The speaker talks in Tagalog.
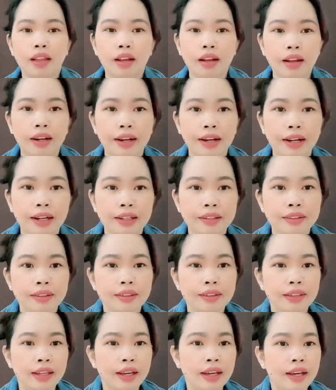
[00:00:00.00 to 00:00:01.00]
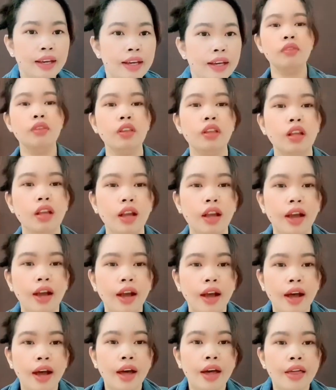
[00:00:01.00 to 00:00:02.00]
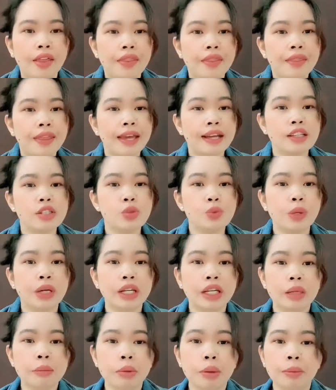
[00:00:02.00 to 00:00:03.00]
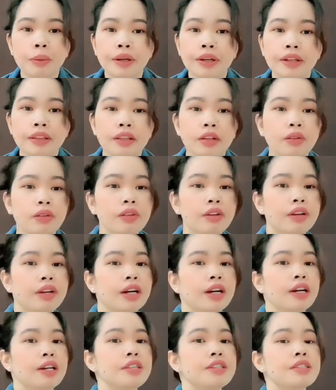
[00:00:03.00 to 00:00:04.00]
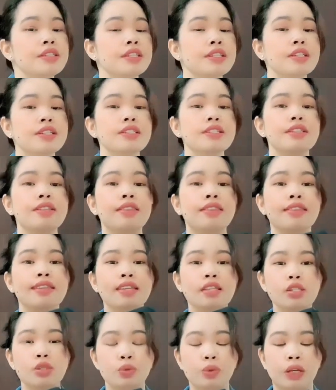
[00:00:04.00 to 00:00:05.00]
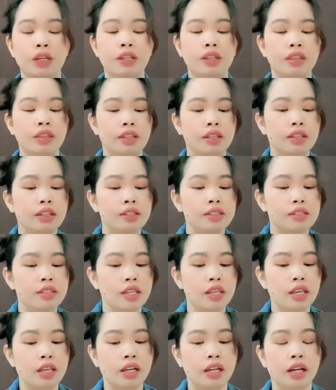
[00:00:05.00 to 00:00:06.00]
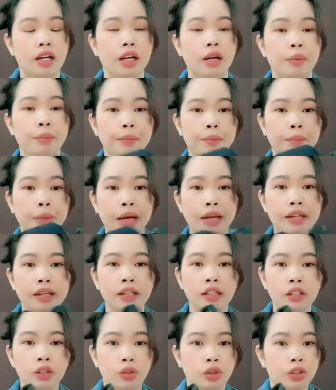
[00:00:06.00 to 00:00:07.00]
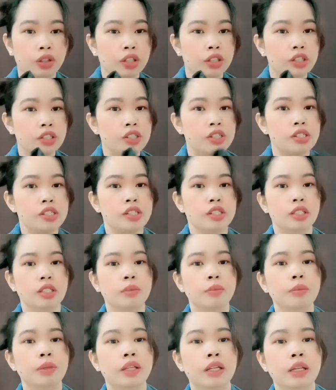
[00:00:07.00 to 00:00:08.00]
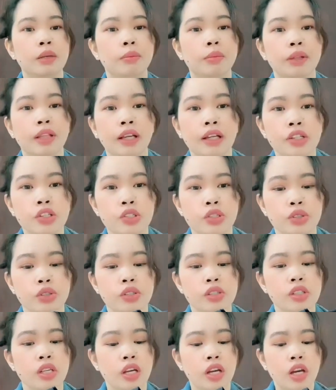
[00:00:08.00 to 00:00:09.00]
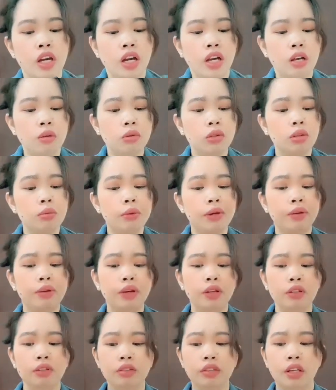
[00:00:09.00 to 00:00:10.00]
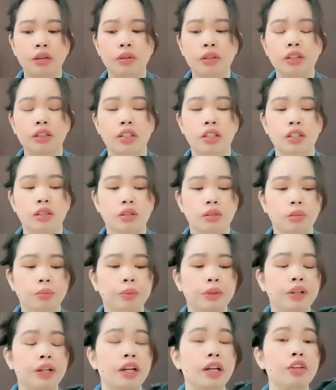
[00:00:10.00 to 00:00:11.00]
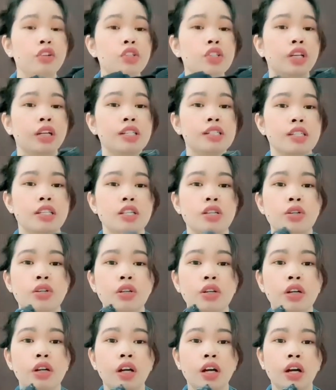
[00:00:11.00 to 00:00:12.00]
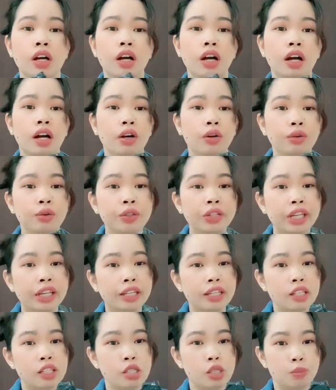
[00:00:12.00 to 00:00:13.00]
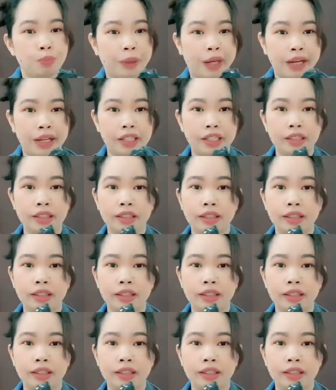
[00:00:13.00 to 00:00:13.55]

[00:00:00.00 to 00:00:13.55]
And then, next one na ipapakita ko guys is this one. It's a uh, Michael Kors MK Black Shoes. Ewan ko ba kung anong tawag dito. Parang ano siya kasi, yung uh, Korean-inspired.